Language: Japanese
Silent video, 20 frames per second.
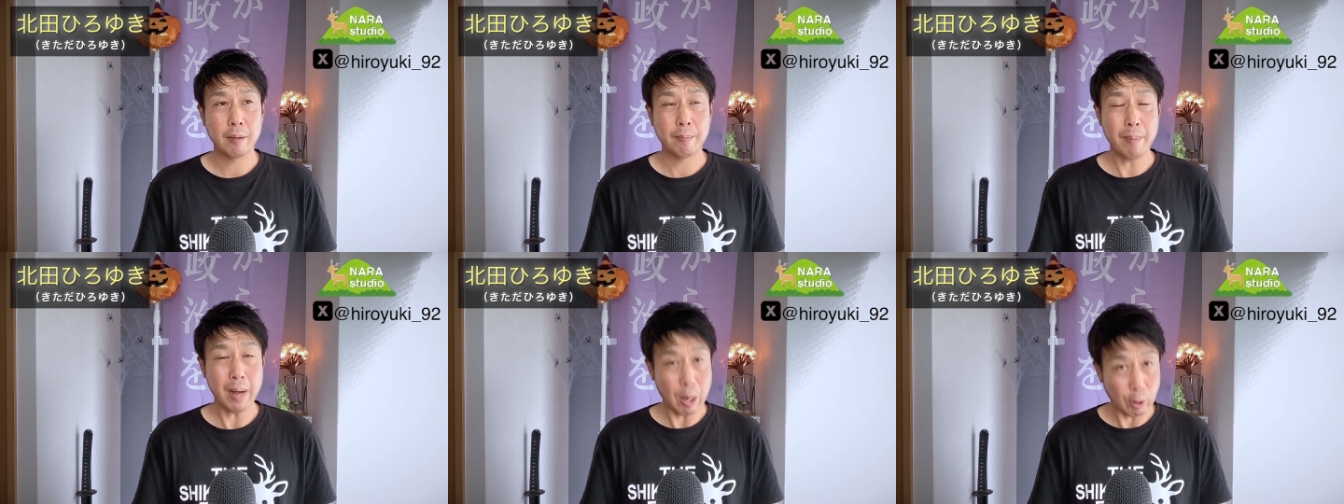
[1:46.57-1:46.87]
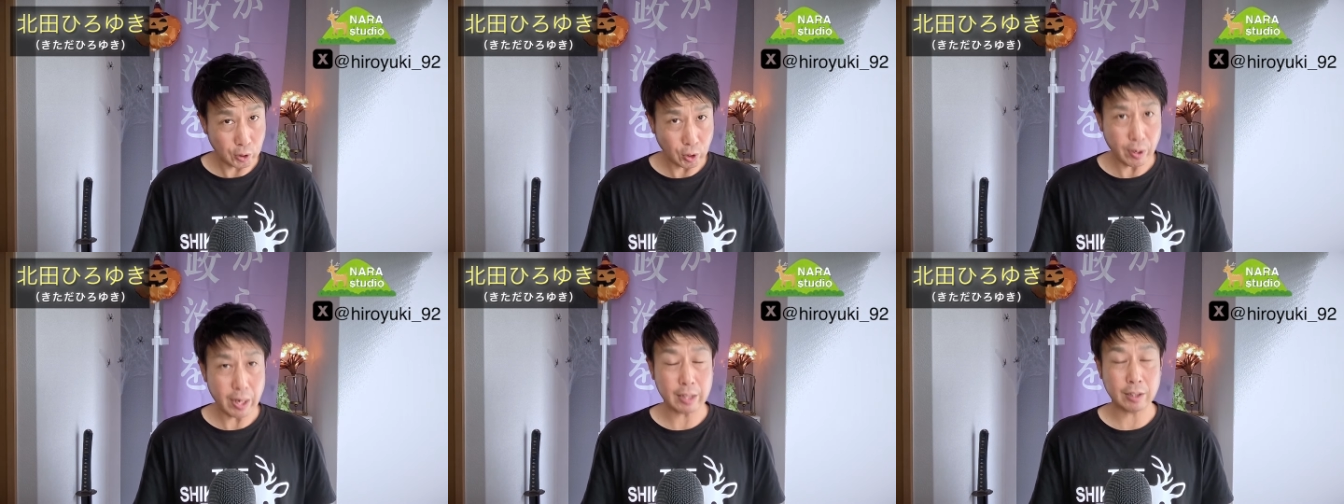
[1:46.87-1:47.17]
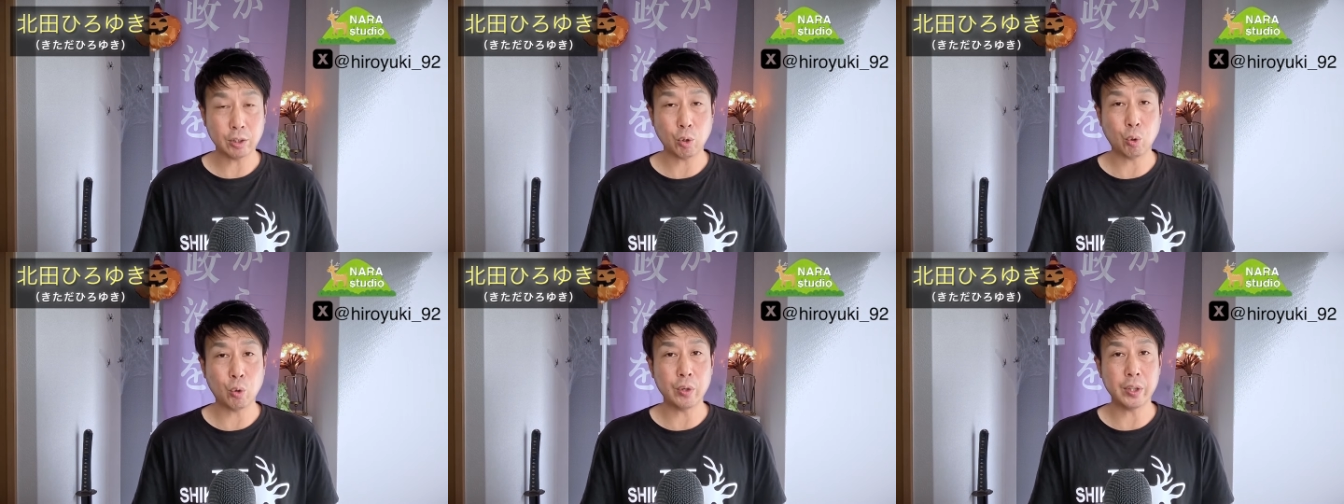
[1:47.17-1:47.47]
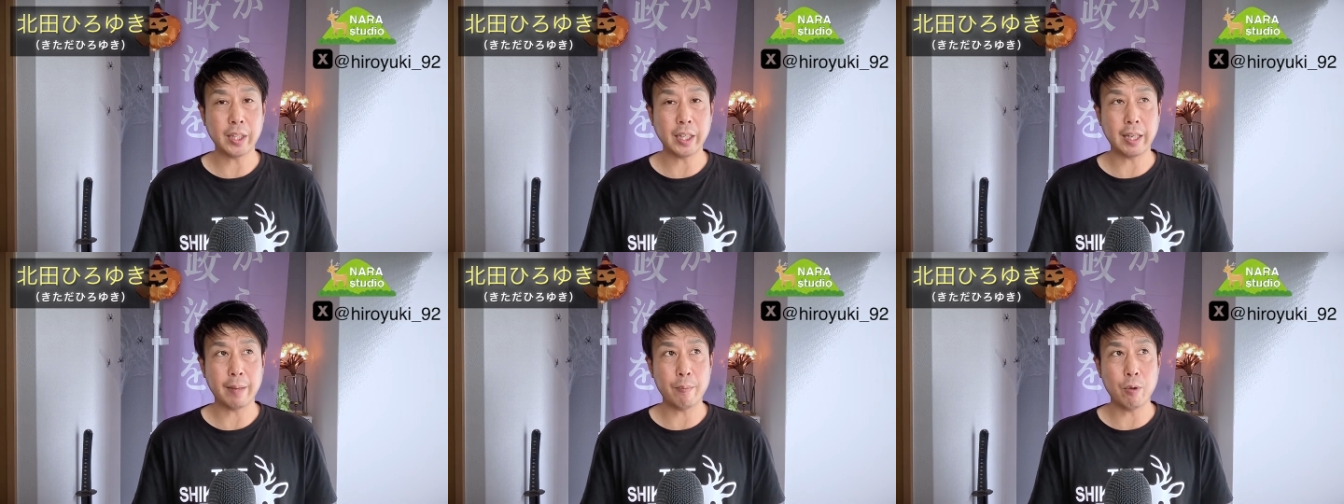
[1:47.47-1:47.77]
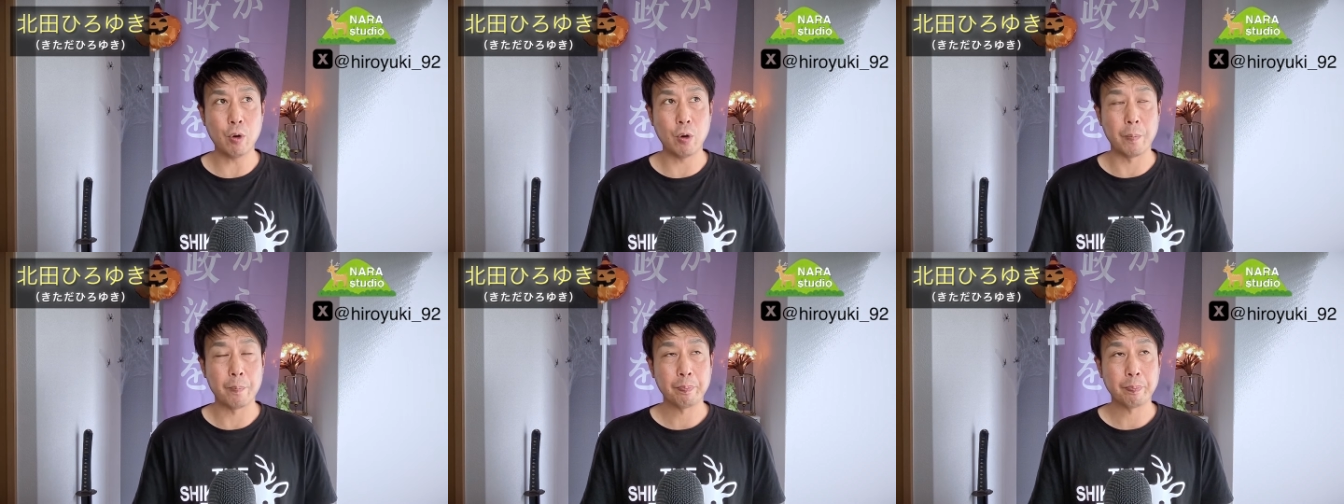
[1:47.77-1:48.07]
まあ、おそらくそこに出て
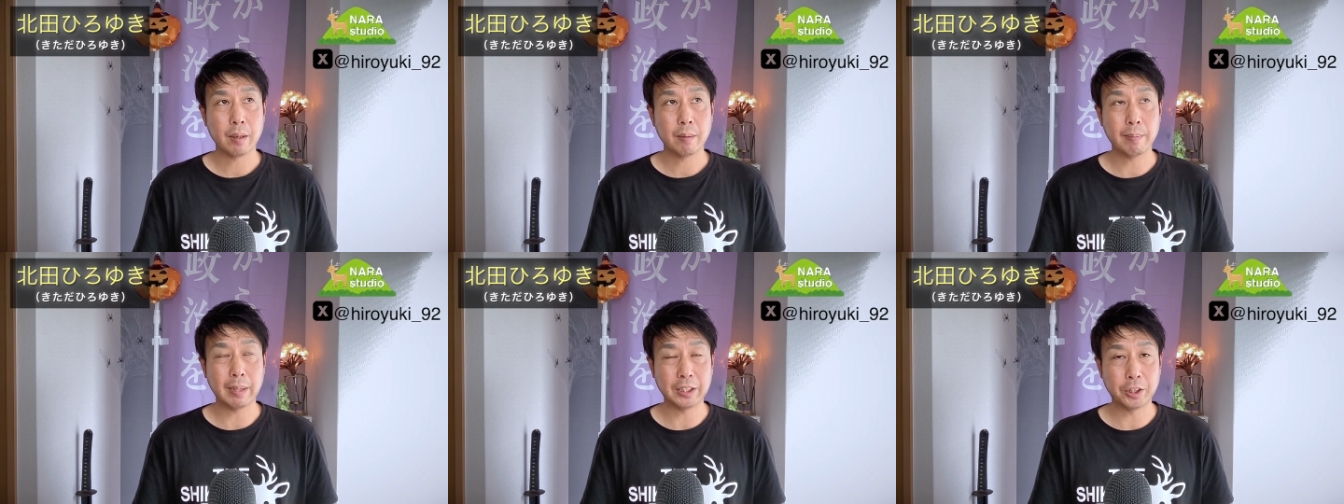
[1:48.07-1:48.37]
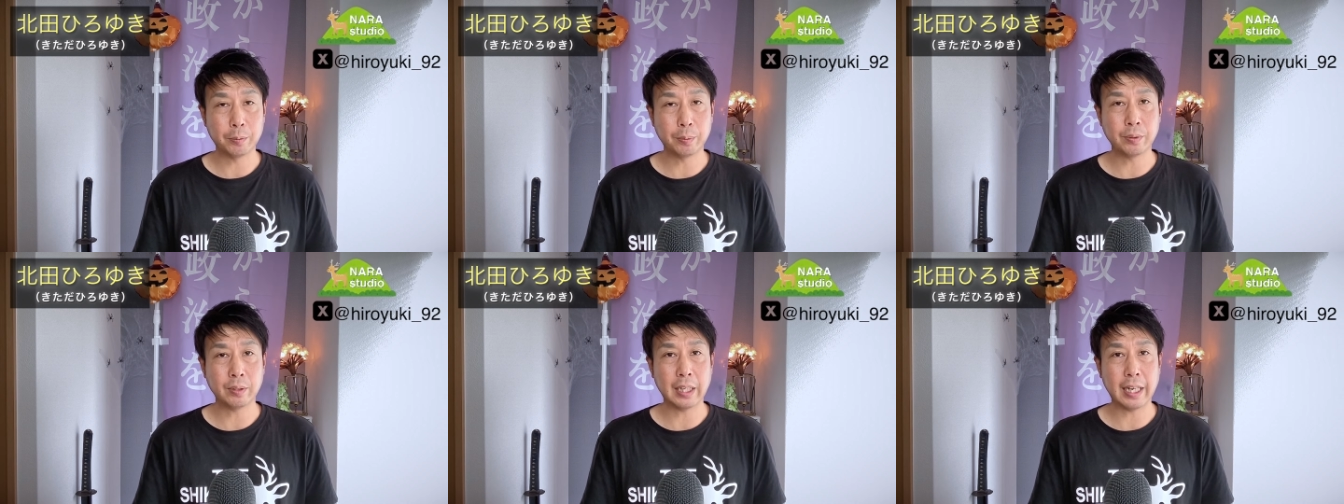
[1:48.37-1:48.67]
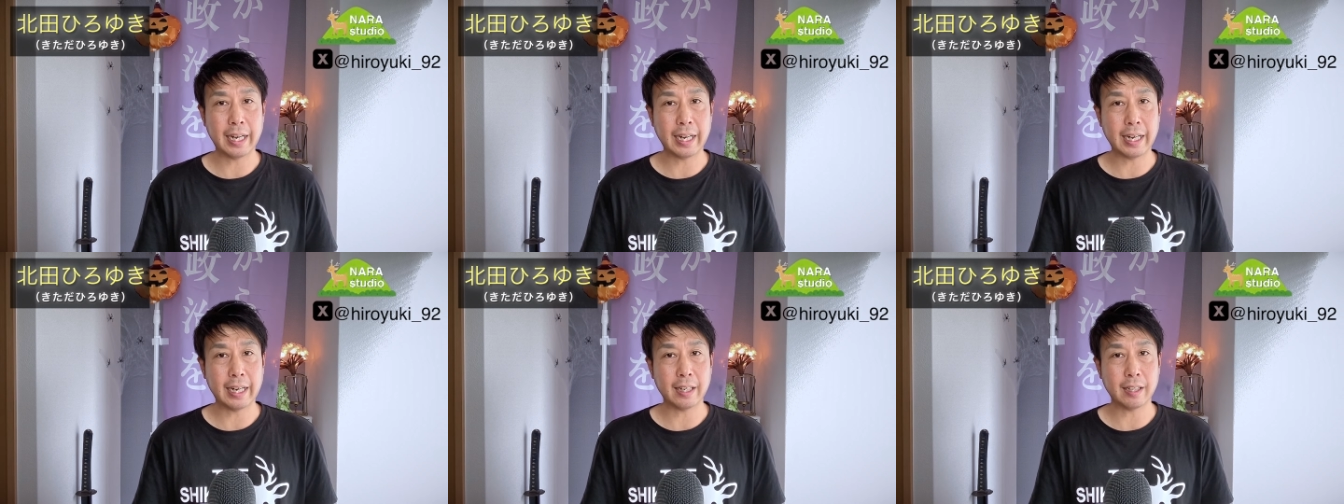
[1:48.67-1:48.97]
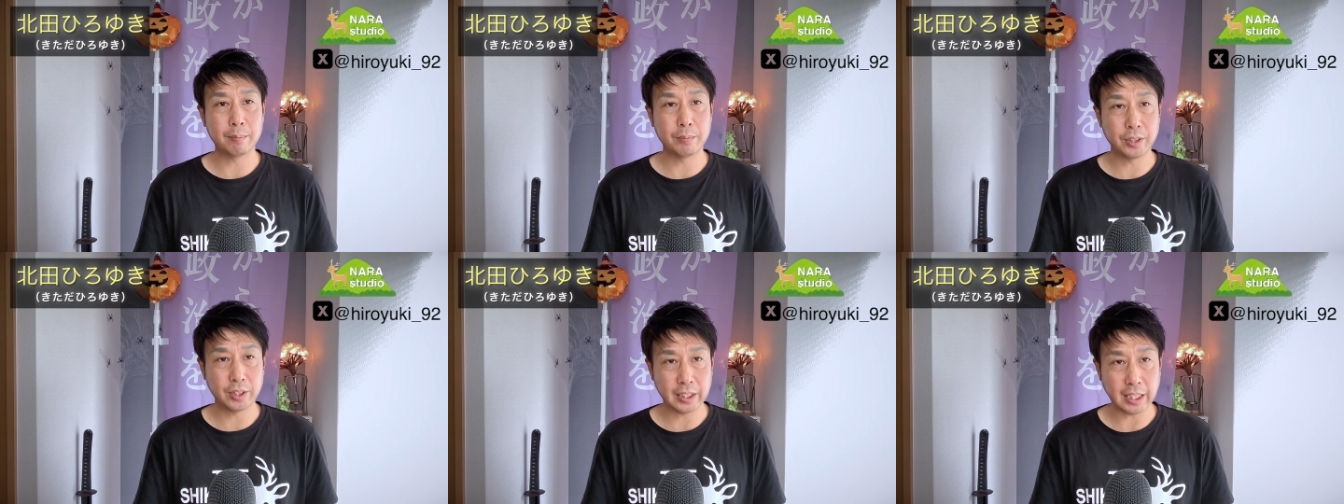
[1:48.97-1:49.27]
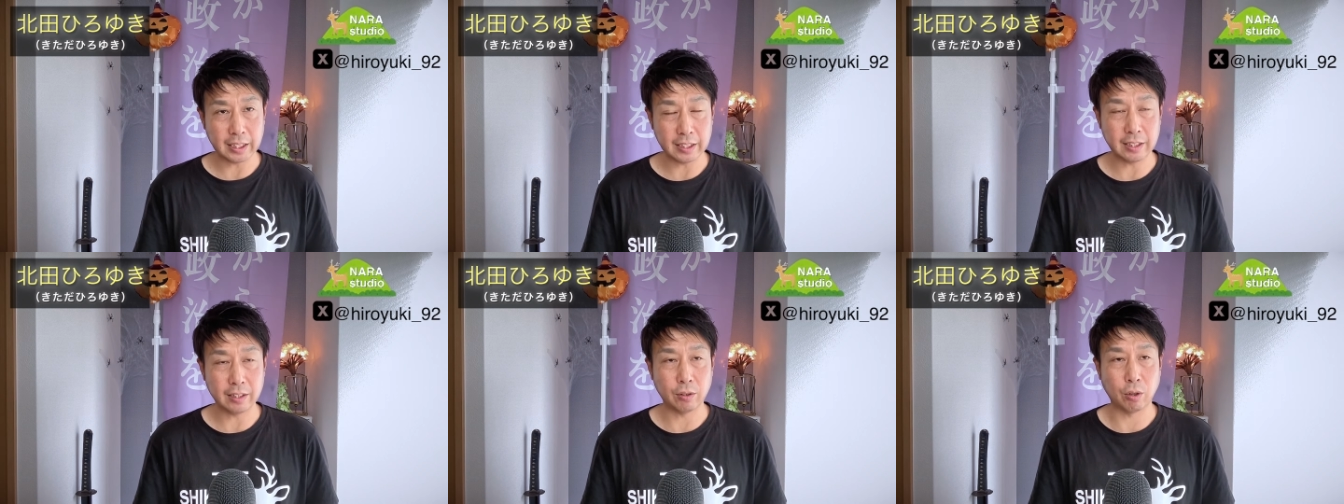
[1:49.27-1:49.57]
も、まあ、自分がなかなか難
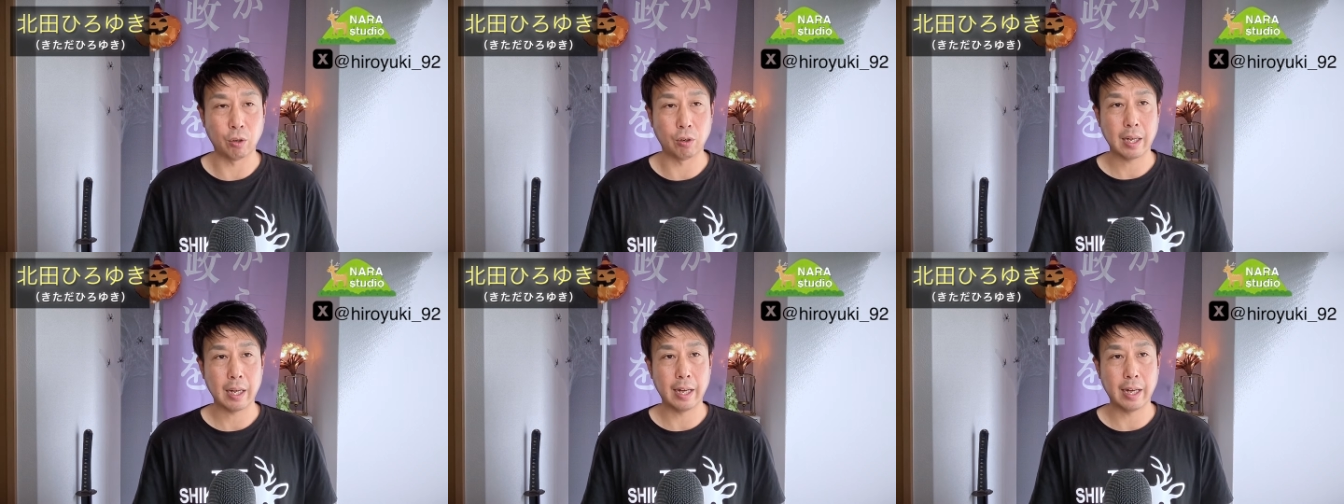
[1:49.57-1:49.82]
しいと、